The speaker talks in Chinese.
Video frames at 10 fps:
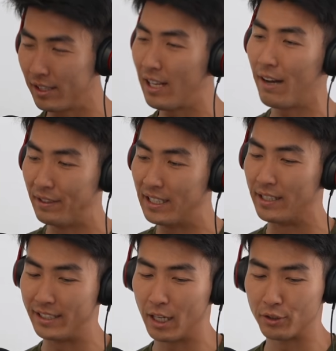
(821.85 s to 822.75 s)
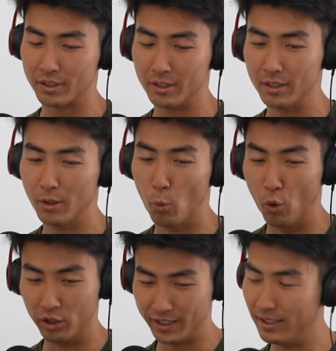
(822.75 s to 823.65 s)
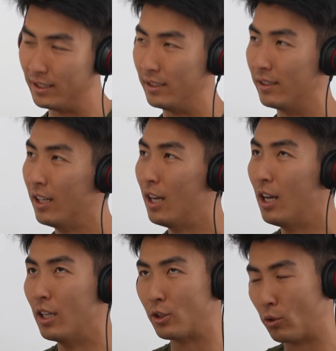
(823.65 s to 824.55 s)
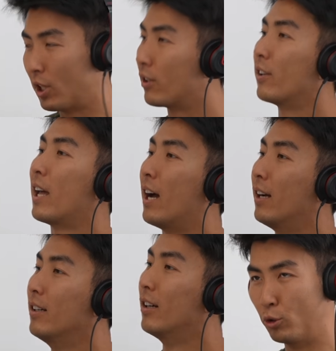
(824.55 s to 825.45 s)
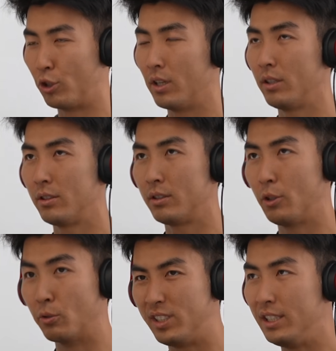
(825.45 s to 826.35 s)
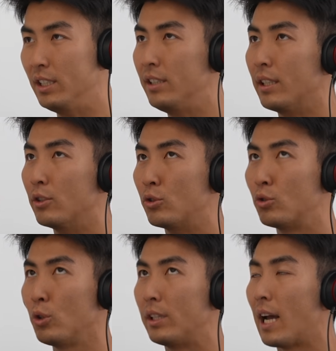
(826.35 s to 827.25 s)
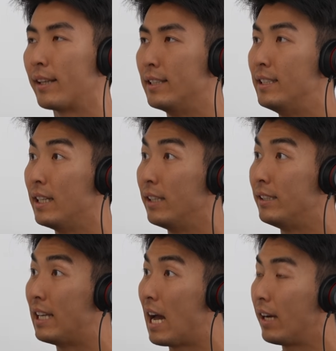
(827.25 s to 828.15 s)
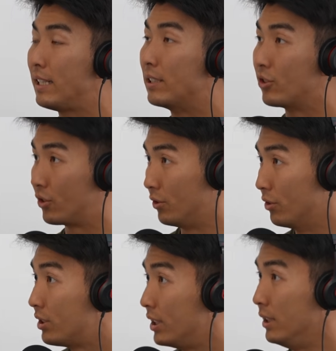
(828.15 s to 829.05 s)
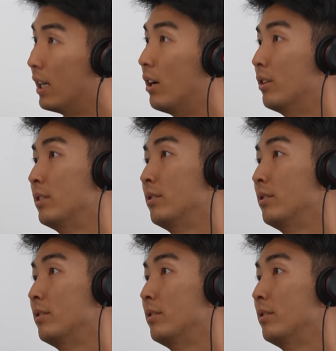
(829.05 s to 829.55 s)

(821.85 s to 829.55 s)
跟大家分享一下，就是我自己从小到大，我觉得有记忆点最大的一些压力的时期，好，嗯